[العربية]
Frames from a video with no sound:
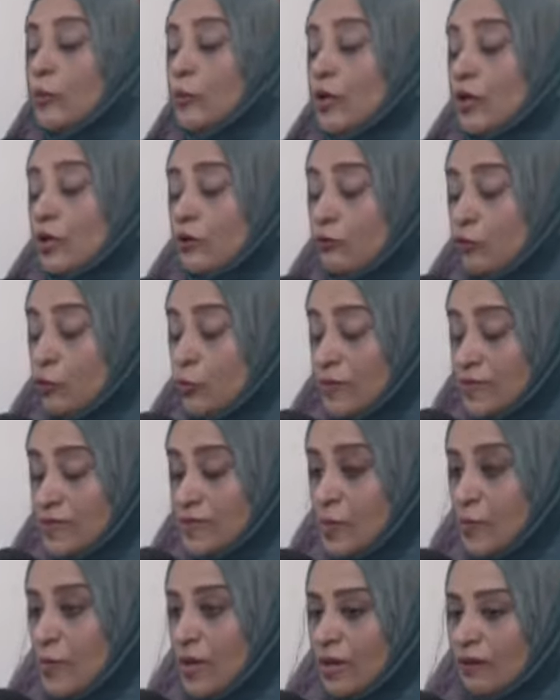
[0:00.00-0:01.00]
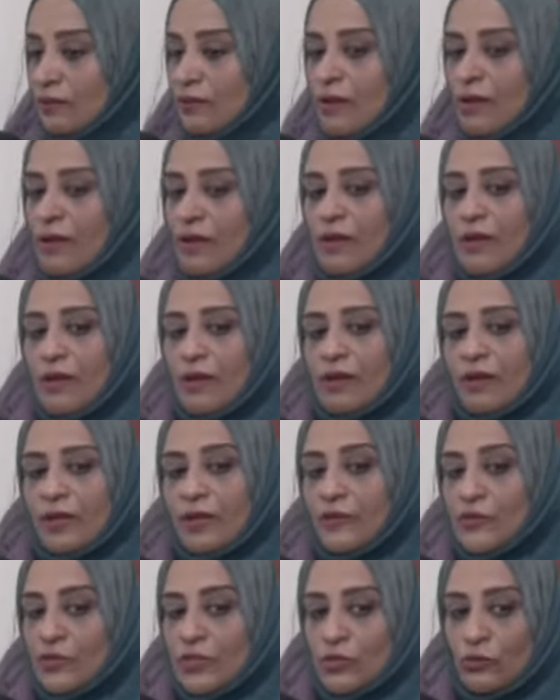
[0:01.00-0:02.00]
بيعرفوه من زمان
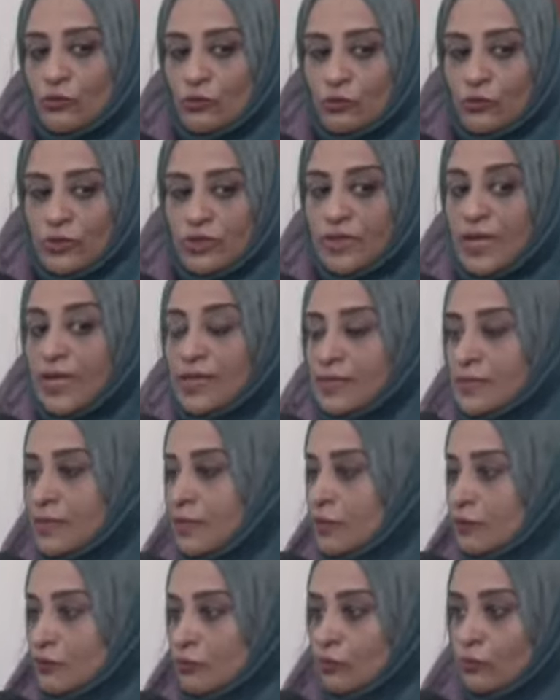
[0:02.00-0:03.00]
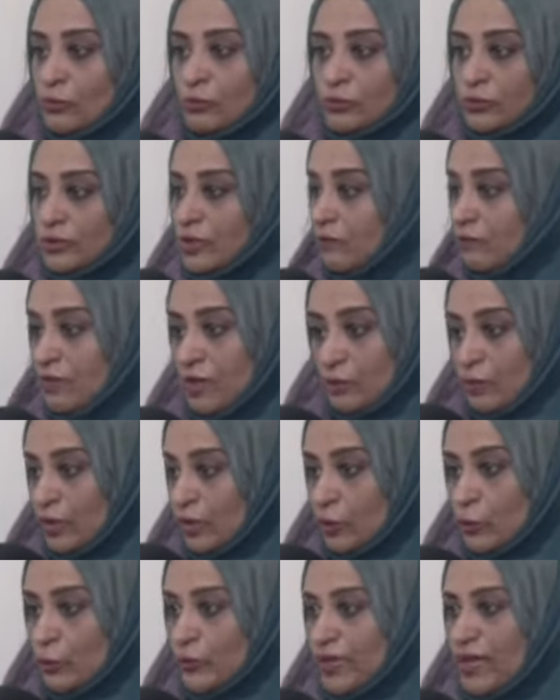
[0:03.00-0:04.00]
نفسيته تحسنت رفع
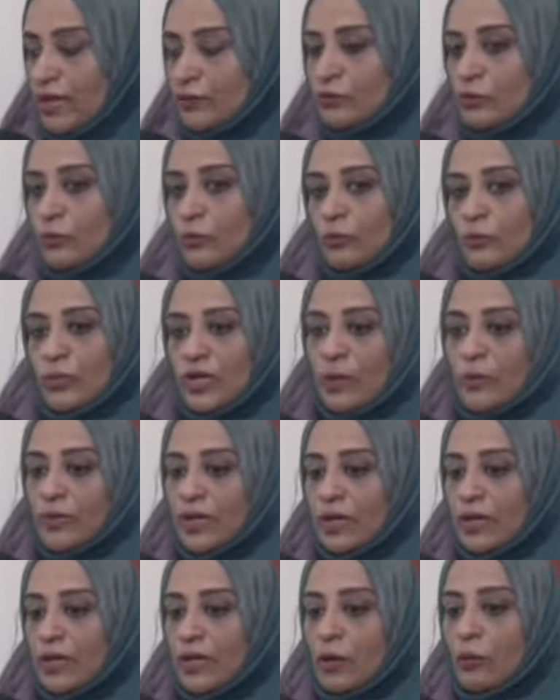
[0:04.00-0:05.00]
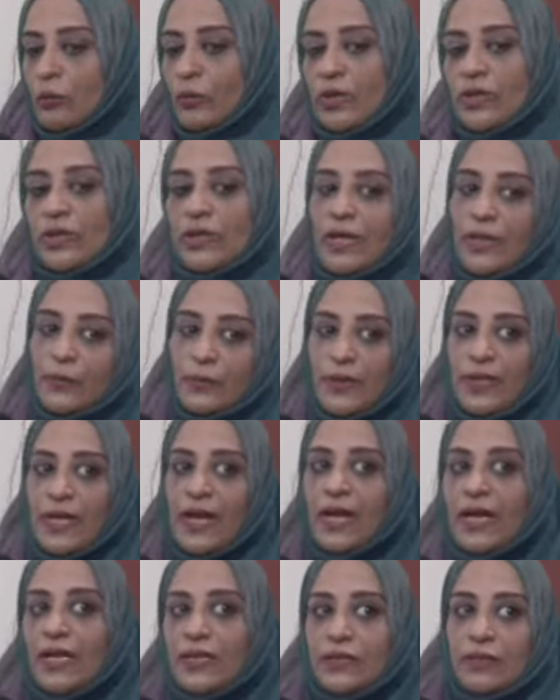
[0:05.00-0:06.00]
معنوياته رام كان الأول كان
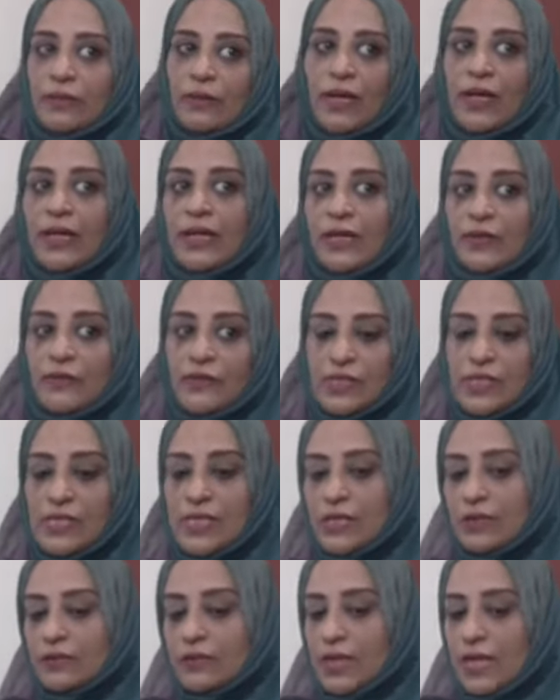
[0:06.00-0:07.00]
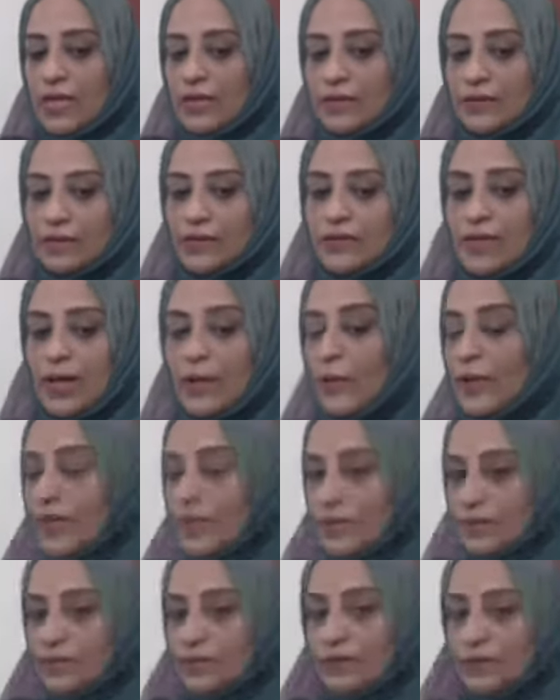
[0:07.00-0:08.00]
بيعاني حالة نفسية كانت تعبانة
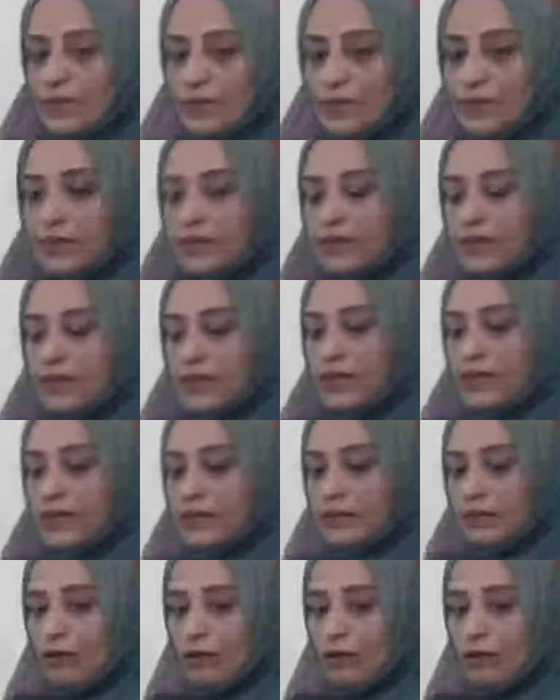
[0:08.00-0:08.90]
جدا جدا يعني